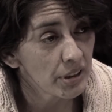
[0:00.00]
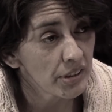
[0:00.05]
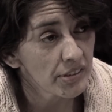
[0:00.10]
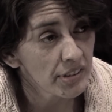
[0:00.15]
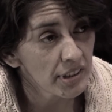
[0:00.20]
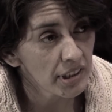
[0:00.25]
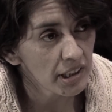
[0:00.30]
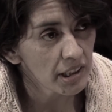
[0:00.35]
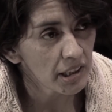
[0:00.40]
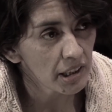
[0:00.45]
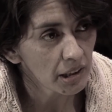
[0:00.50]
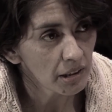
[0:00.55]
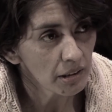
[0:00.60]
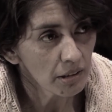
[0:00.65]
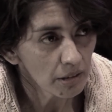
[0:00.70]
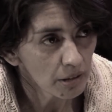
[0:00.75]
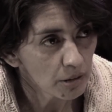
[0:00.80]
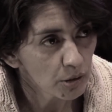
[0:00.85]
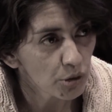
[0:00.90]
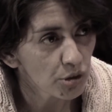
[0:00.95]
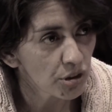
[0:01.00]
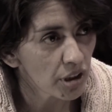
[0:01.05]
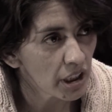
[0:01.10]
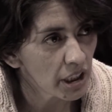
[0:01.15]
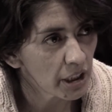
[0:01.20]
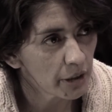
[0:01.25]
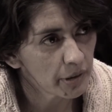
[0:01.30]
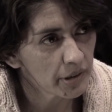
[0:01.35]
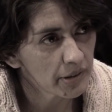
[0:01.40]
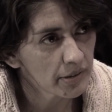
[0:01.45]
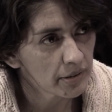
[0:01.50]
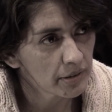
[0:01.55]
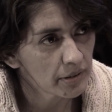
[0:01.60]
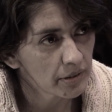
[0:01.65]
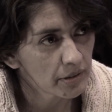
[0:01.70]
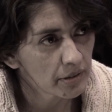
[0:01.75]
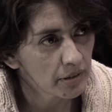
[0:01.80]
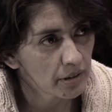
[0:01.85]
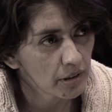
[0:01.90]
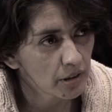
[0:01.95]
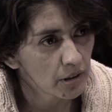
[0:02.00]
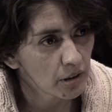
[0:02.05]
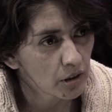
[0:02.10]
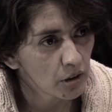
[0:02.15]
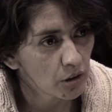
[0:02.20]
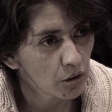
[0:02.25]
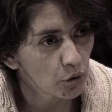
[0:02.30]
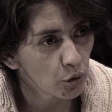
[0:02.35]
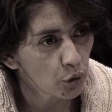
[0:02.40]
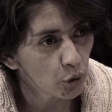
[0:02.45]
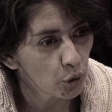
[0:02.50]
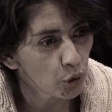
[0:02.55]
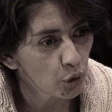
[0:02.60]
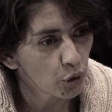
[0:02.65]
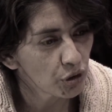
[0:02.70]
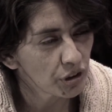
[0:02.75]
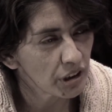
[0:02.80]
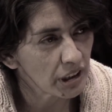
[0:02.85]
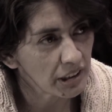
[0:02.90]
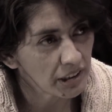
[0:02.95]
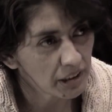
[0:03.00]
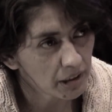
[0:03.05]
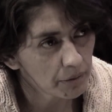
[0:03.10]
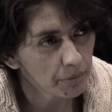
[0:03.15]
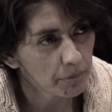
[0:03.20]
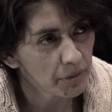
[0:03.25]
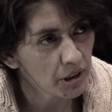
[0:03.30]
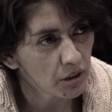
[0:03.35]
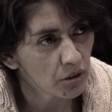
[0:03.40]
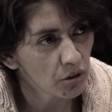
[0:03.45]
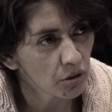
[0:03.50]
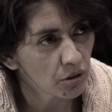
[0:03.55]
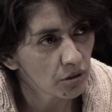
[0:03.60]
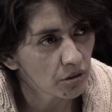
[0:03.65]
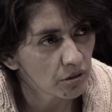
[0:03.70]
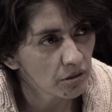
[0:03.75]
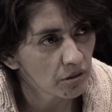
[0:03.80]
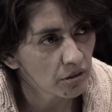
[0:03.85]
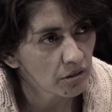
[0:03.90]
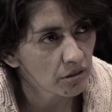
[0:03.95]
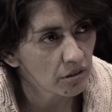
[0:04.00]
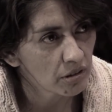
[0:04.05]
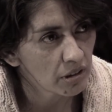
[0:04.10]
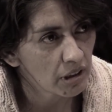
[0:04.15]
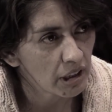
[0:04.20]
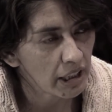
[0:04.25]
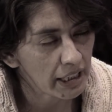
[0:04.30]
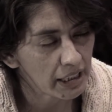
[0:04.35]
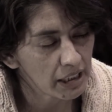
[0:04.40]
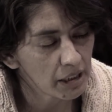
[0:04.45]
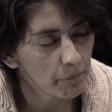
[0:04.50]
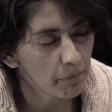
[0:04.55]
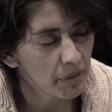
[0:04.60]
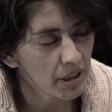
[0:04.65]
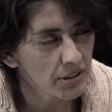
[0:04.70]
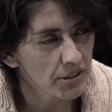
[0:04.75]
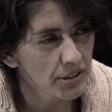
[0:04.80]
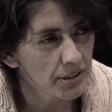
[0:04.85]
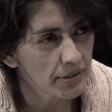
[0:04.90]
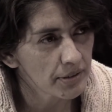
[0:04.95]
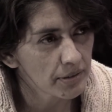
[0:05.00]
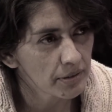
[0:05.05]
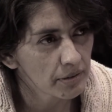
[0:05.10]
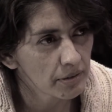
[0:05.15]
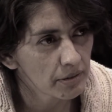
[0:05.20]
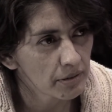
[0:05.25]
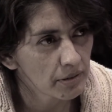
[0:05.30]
policía, los árabes, todos tenían miedo a las machis.